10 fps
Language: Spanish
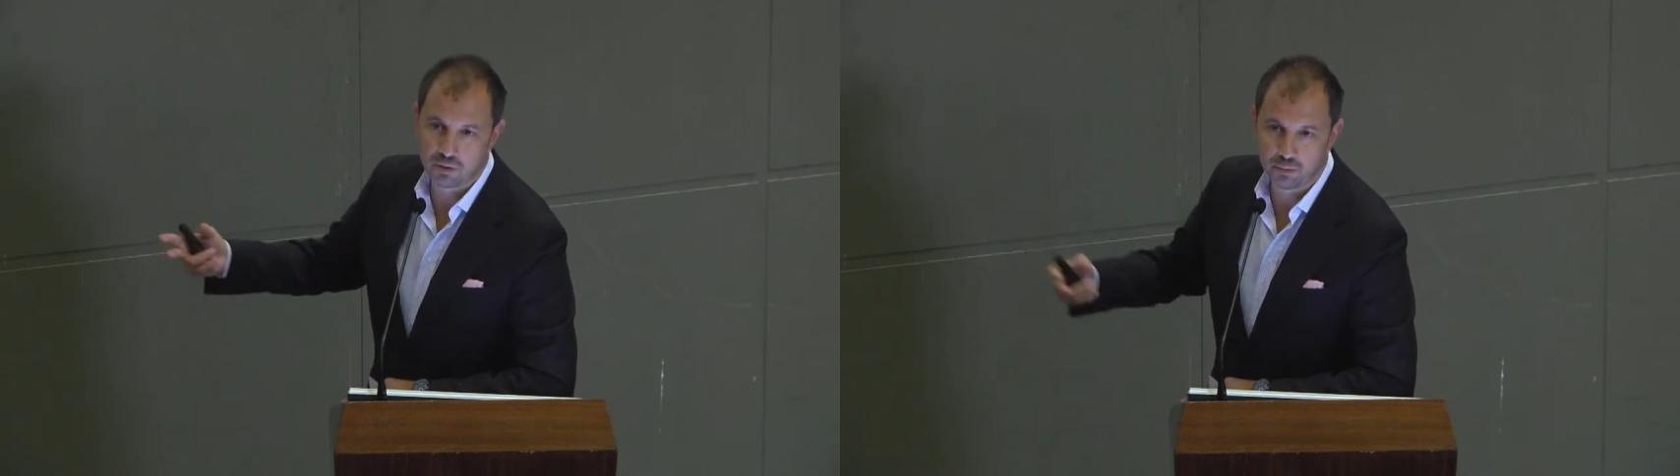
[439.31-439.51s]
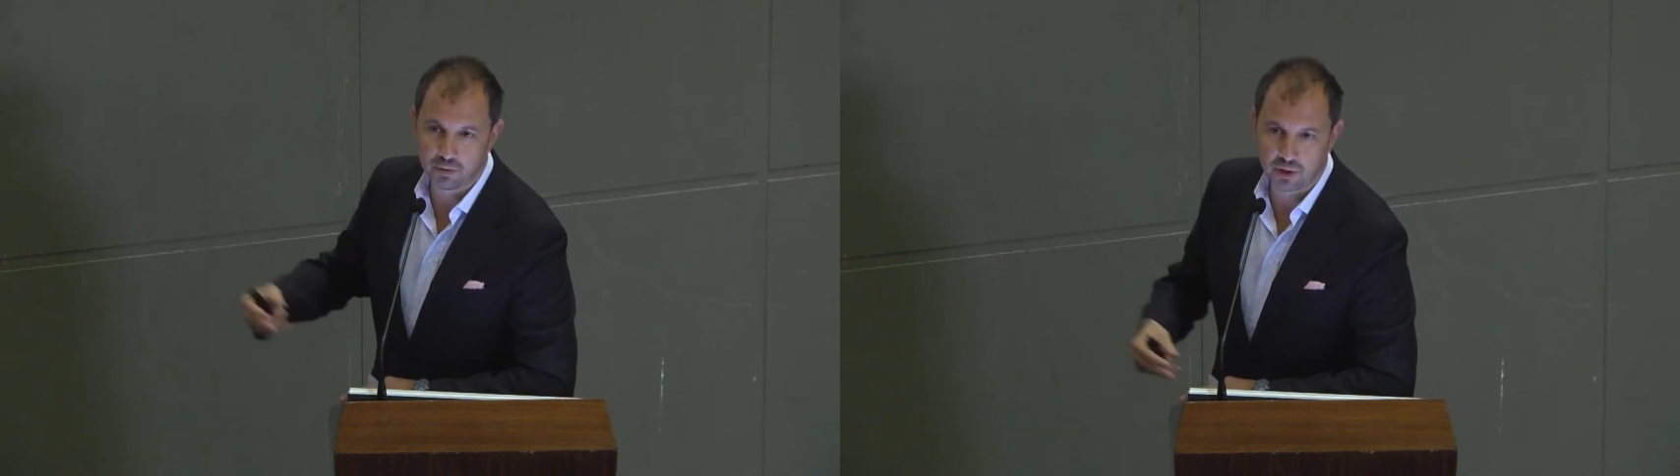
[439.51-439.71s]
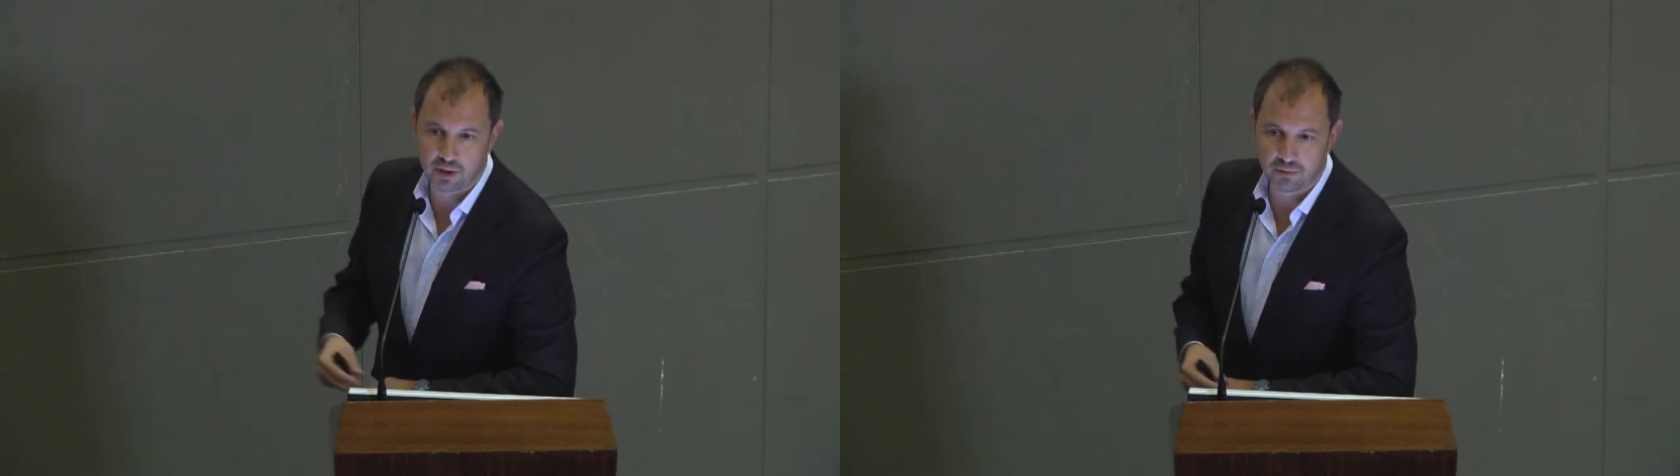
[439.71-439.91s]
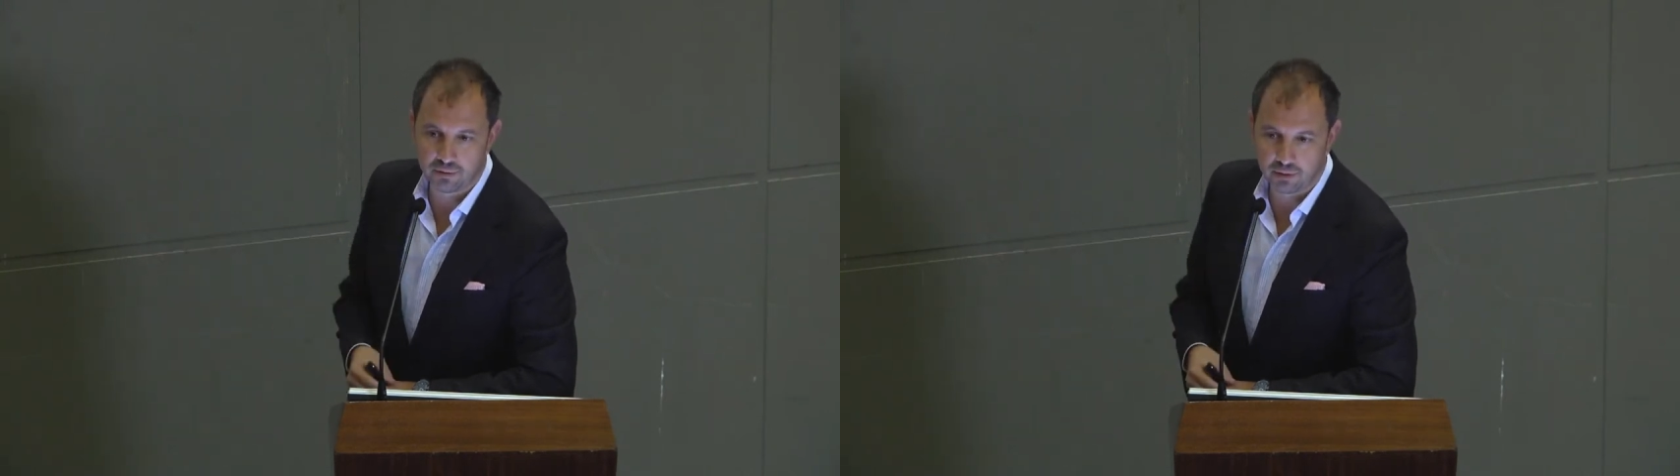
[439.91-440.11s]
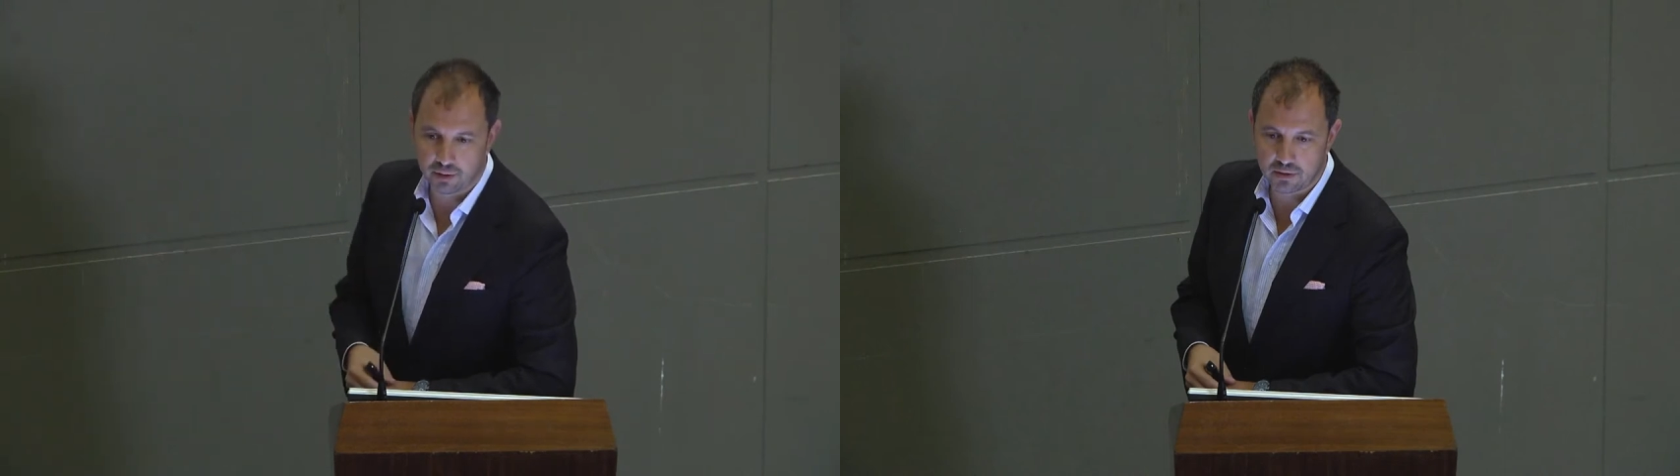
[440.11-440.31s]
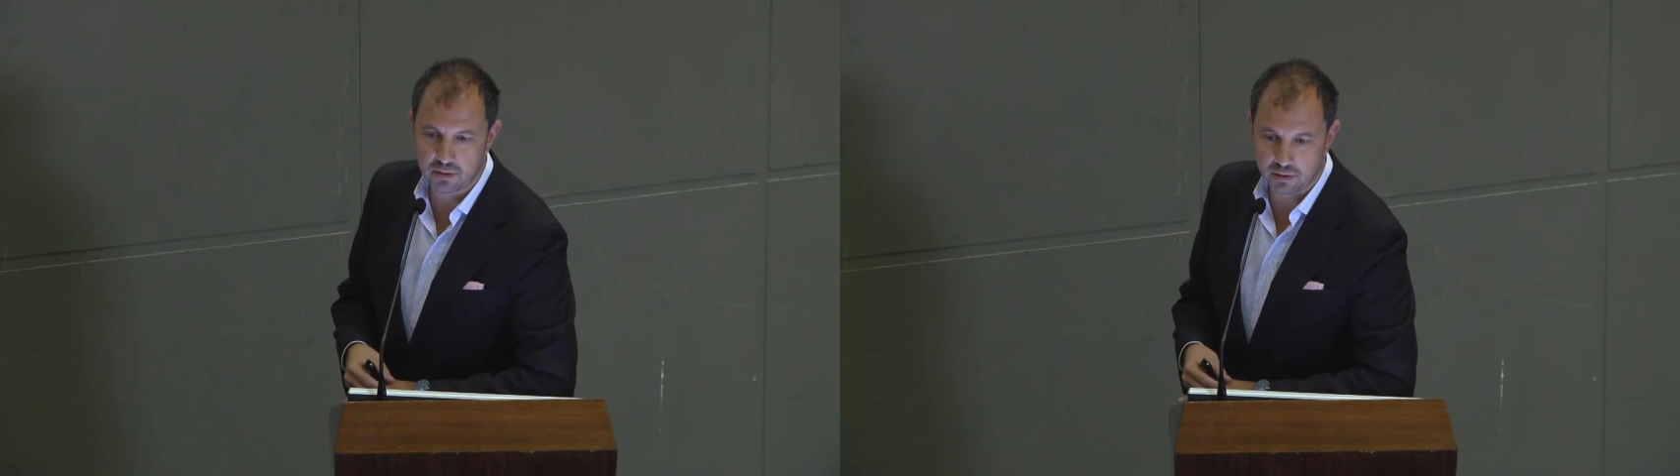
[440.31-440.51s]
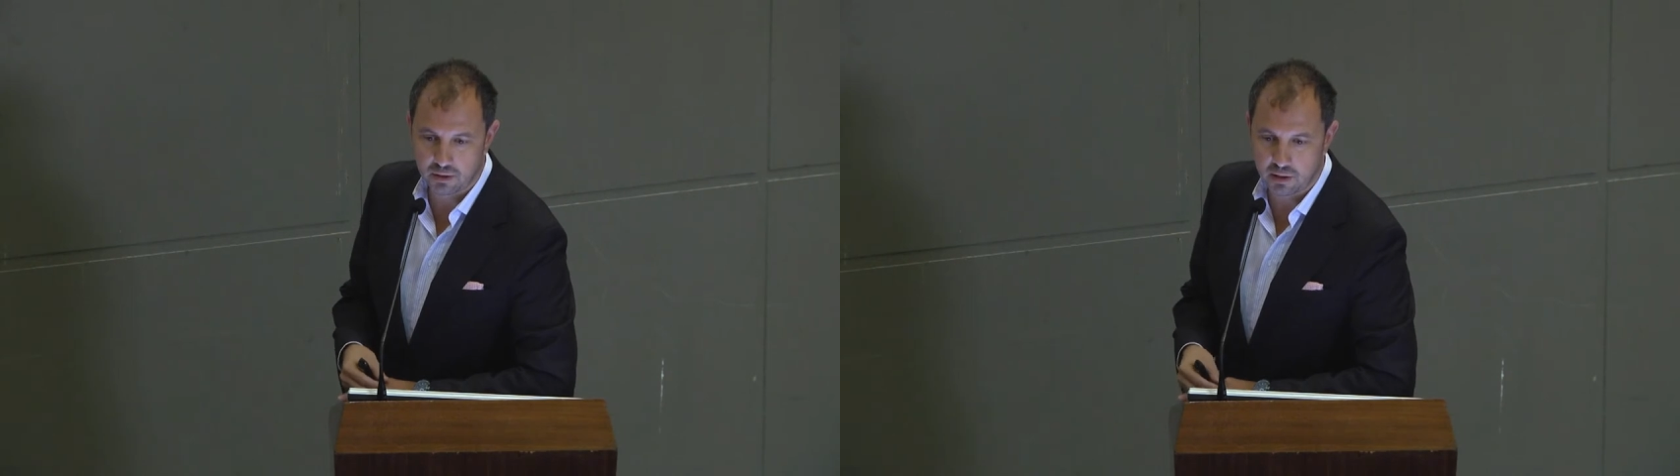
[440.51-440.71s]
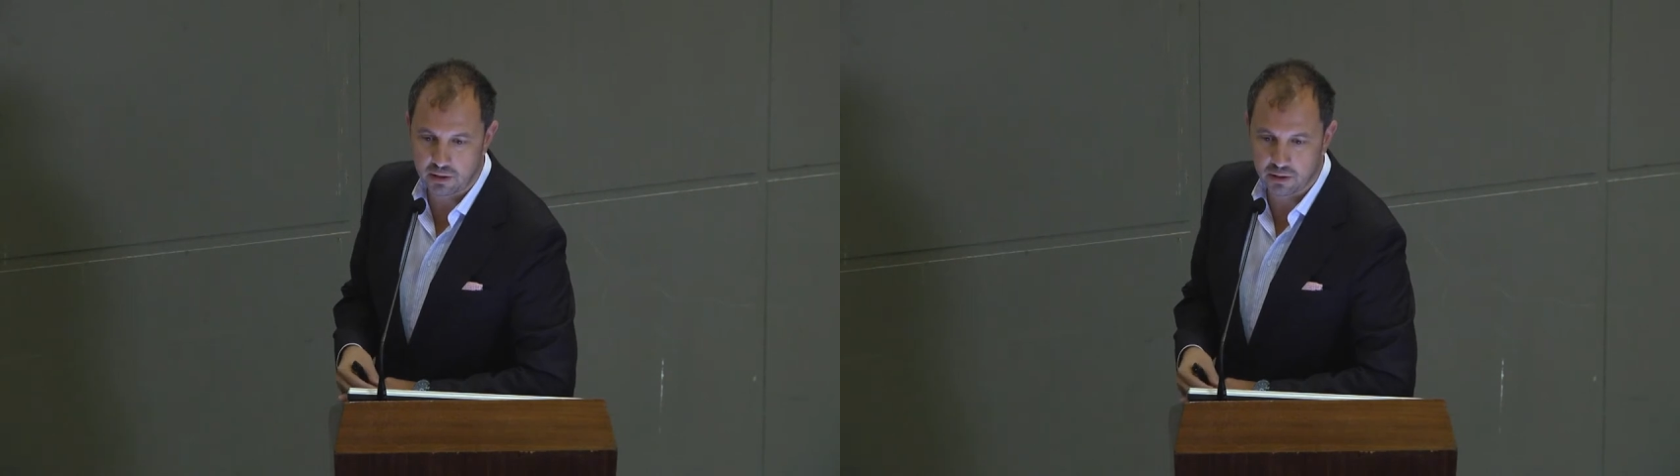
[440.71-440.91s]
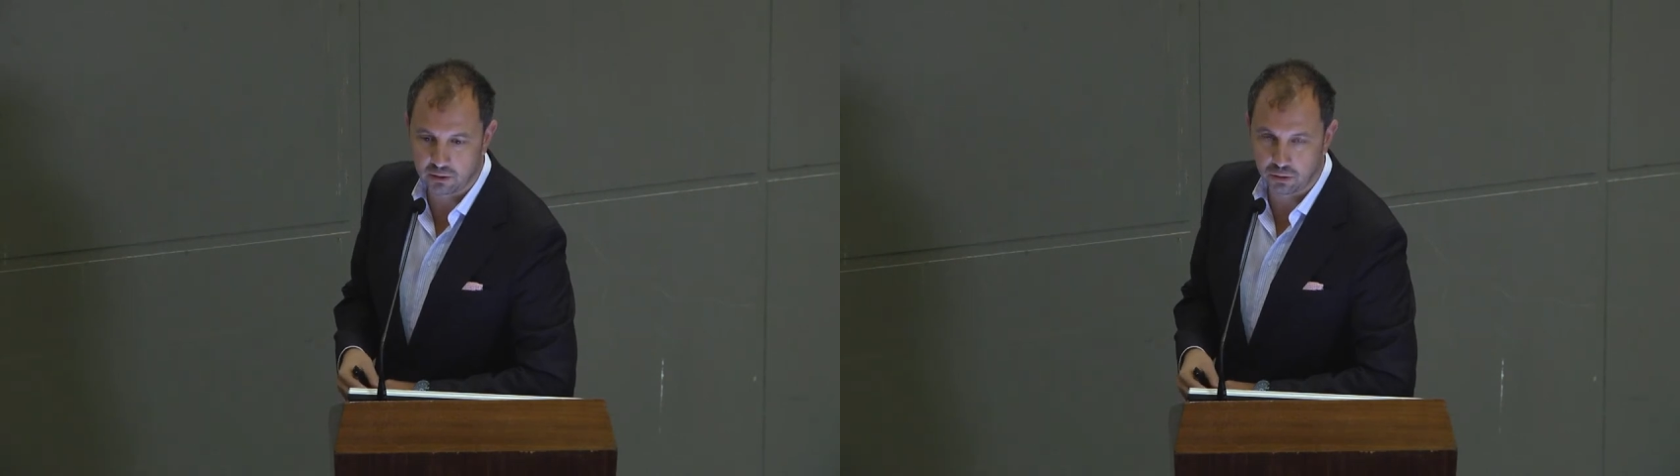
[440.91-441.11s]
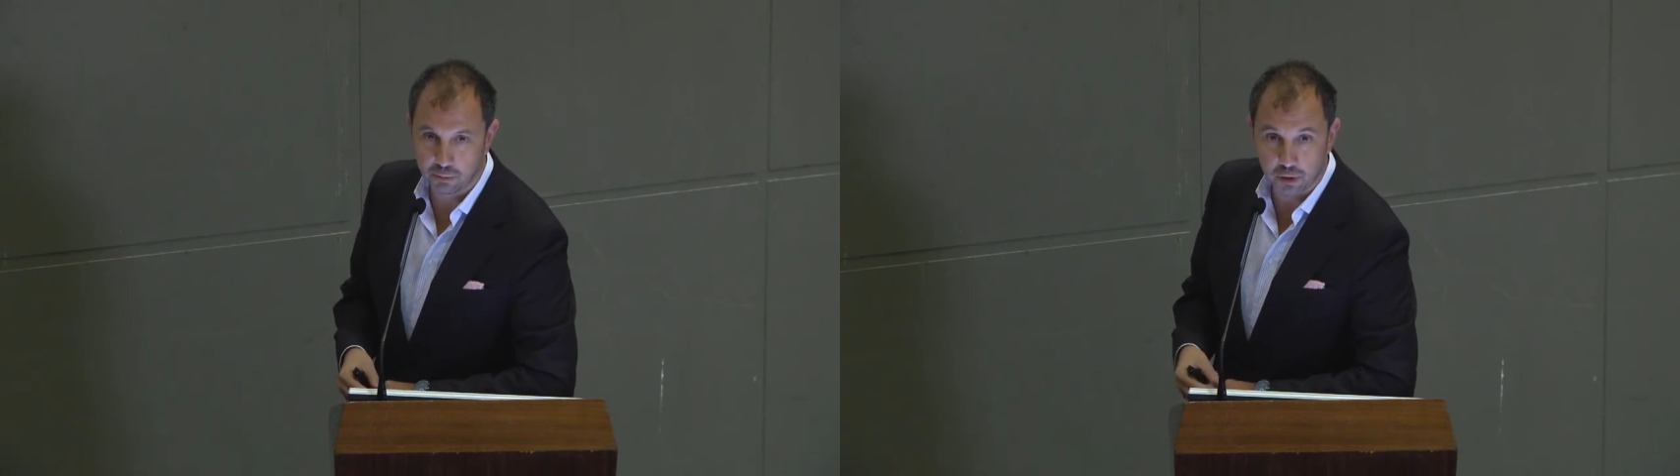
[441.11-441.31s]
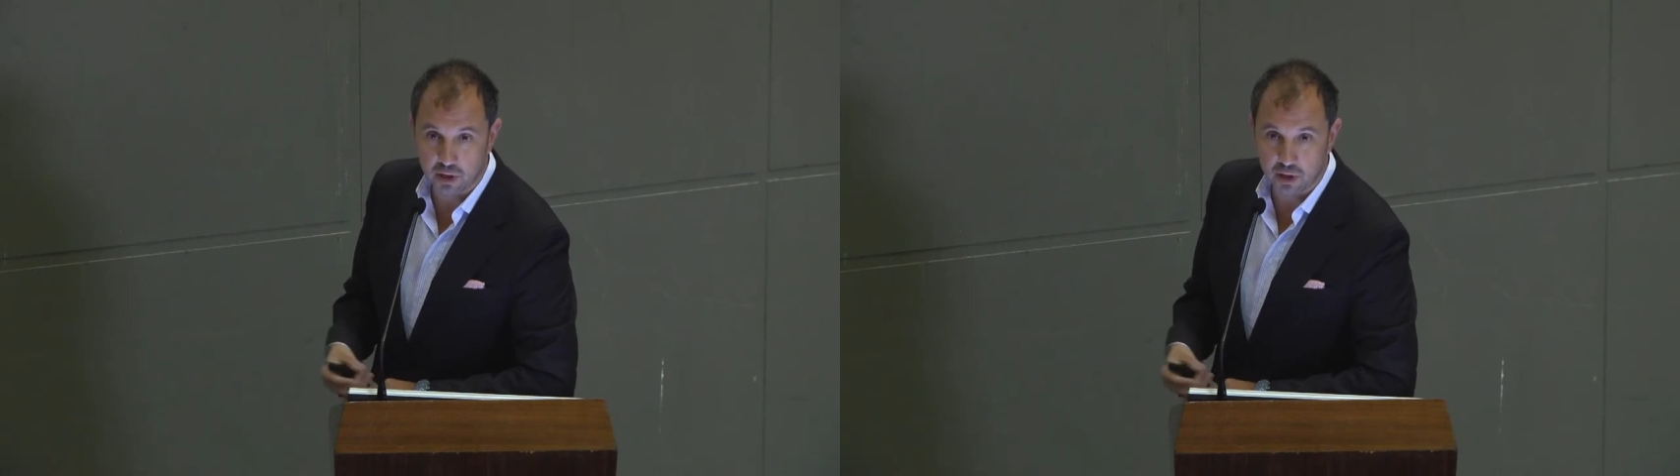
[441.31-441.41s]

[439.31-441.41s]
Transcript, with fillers: subcontratación que existen en el sector por